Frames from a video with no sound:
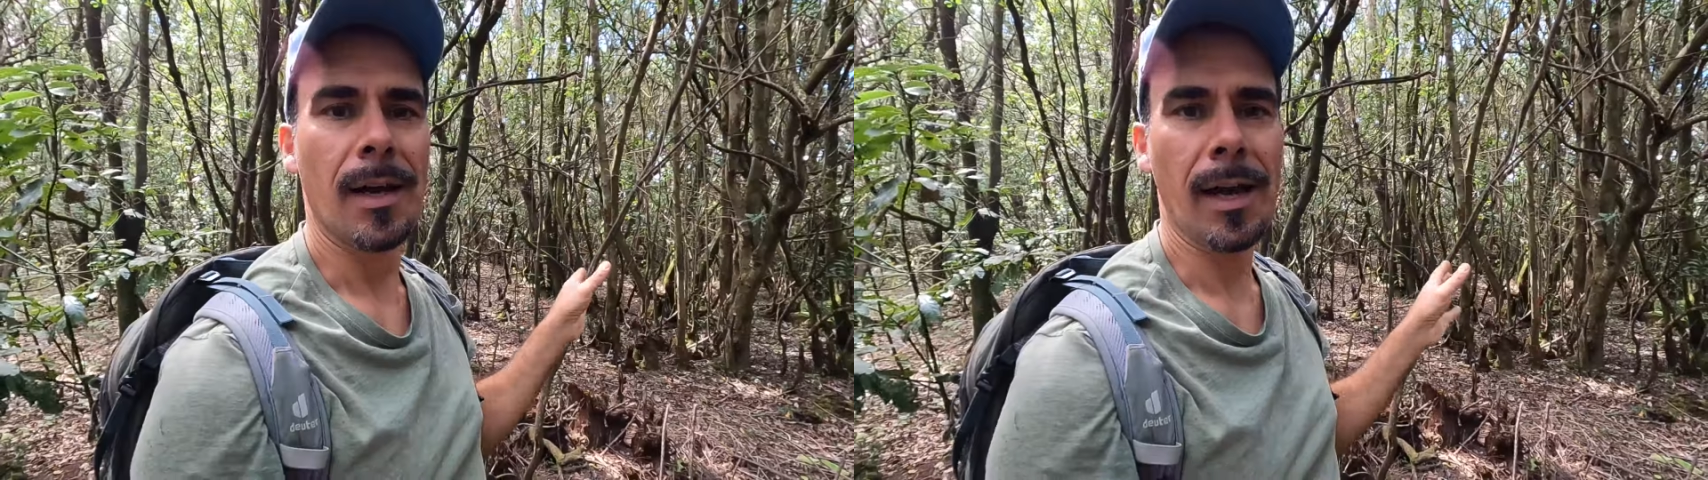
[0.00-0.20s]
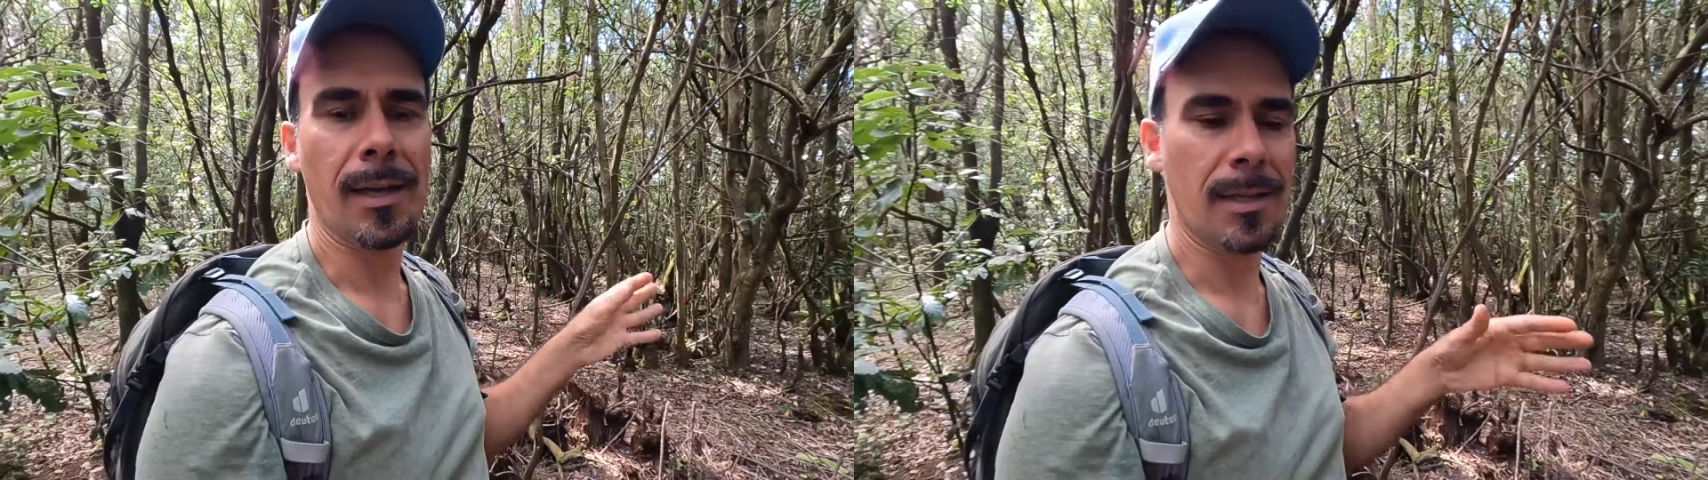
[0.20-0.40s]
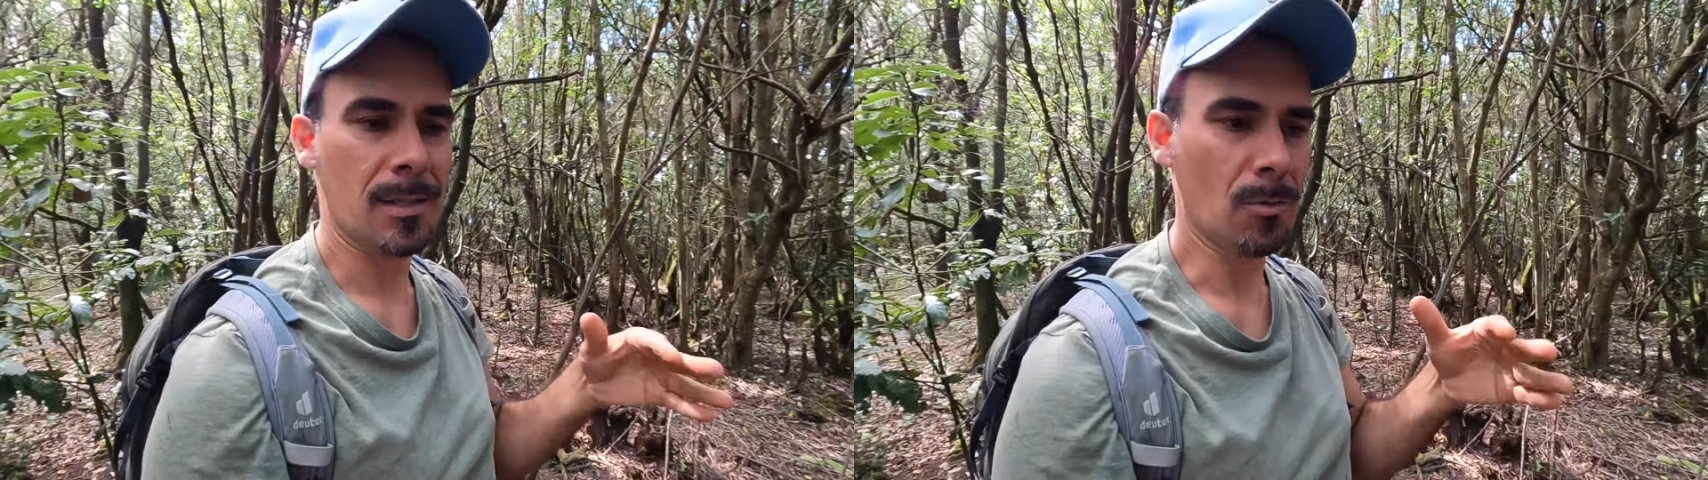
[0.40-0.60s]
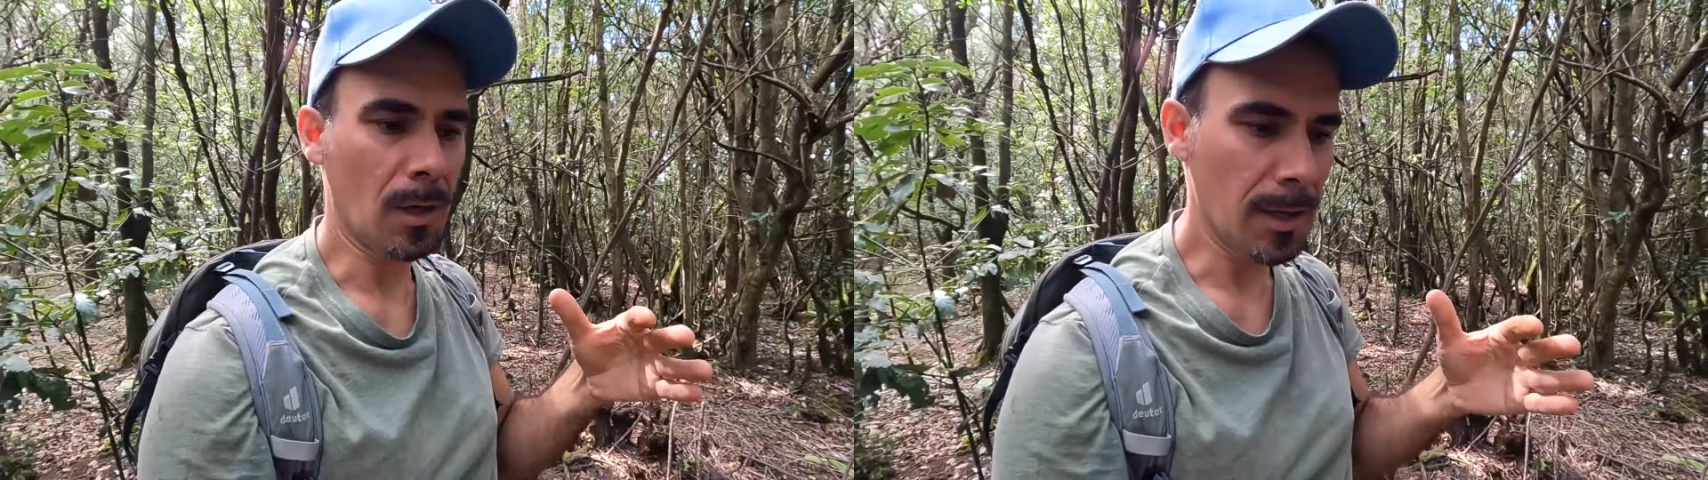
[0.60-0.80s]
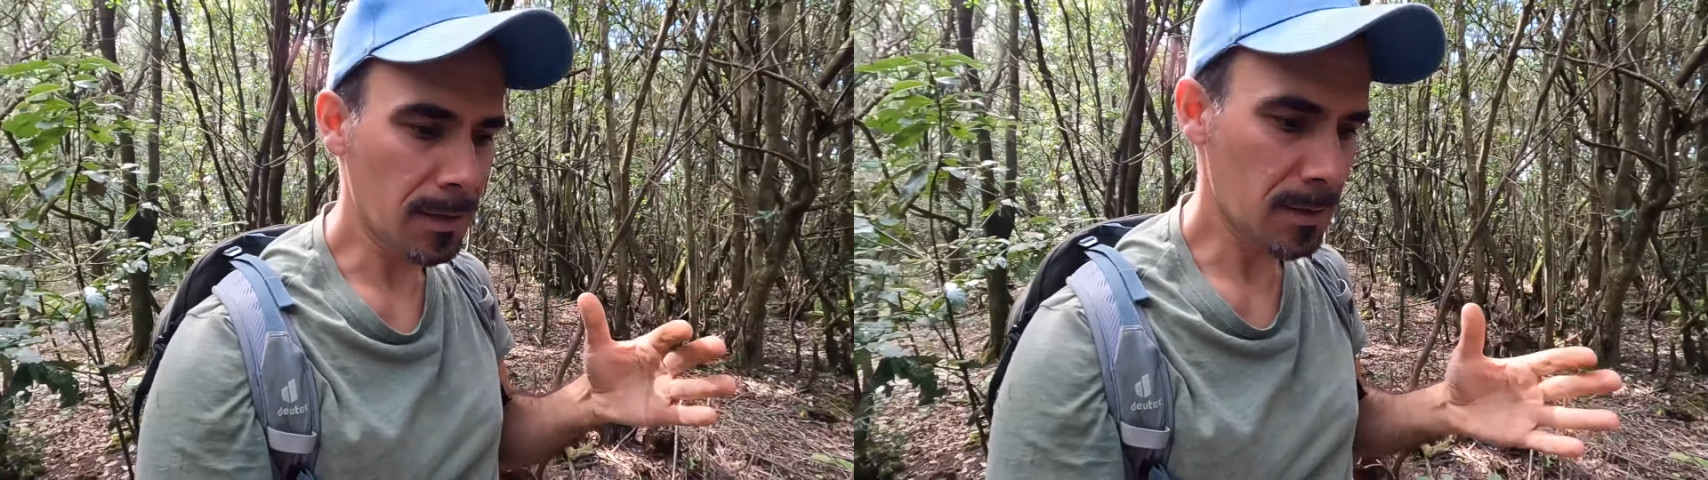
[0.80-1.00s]
rechts
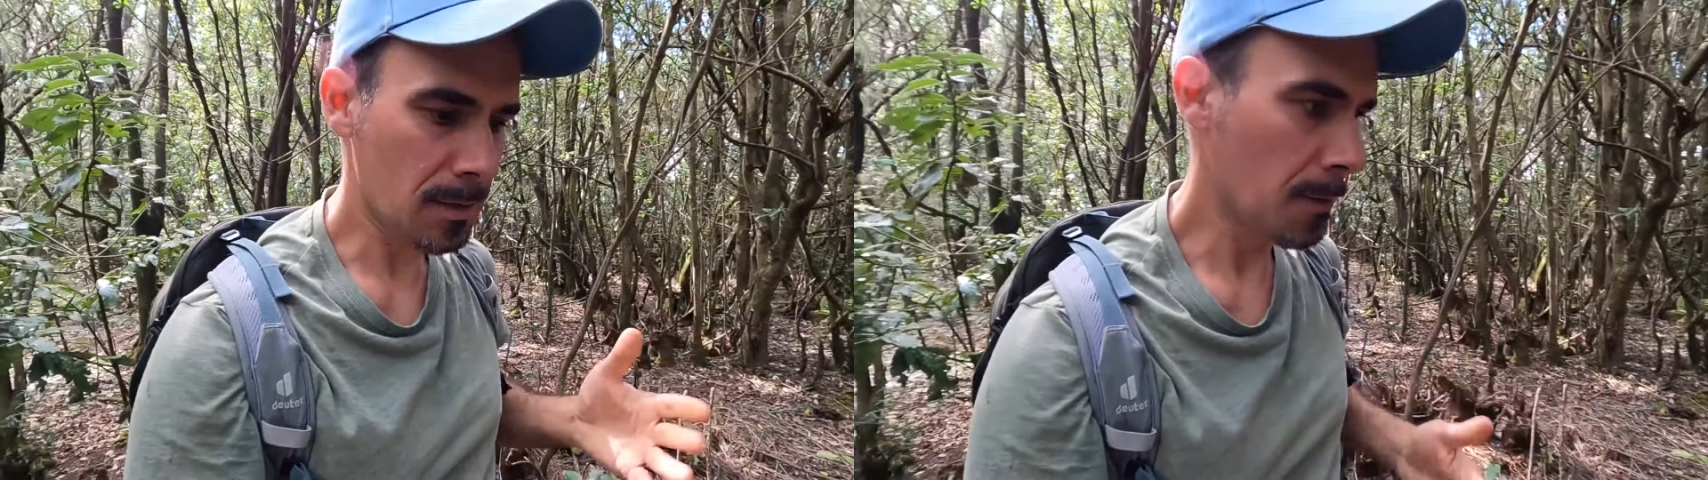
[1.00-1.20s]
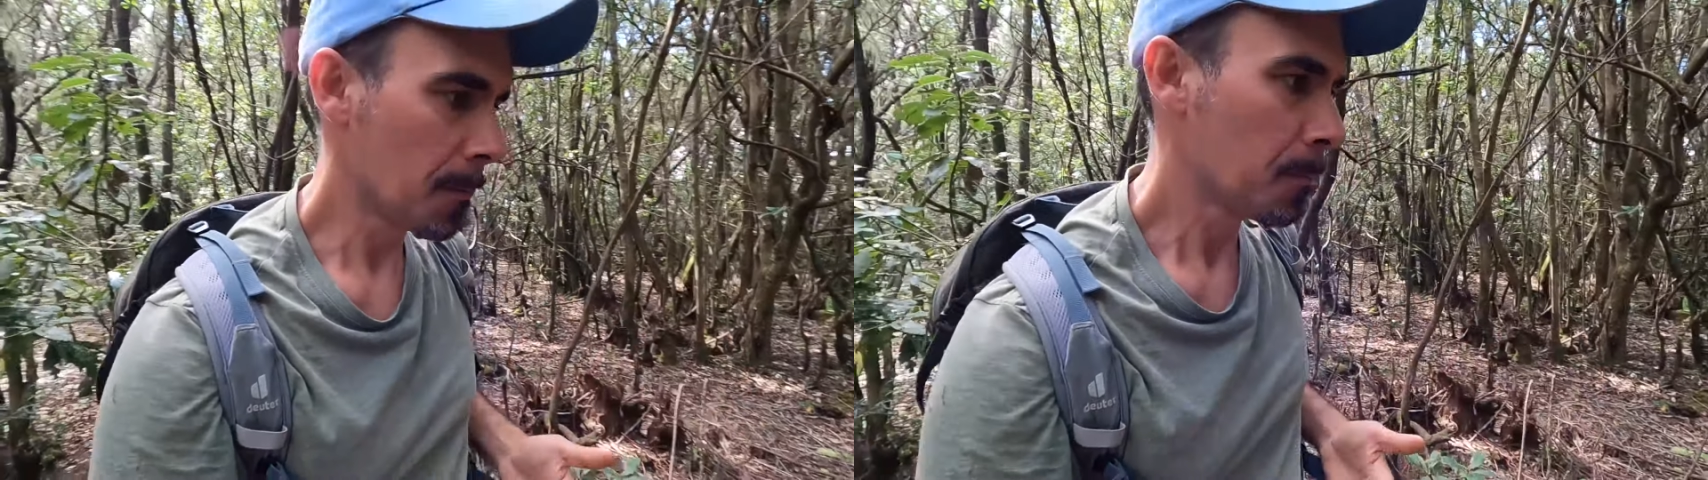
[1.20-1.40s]
oder links.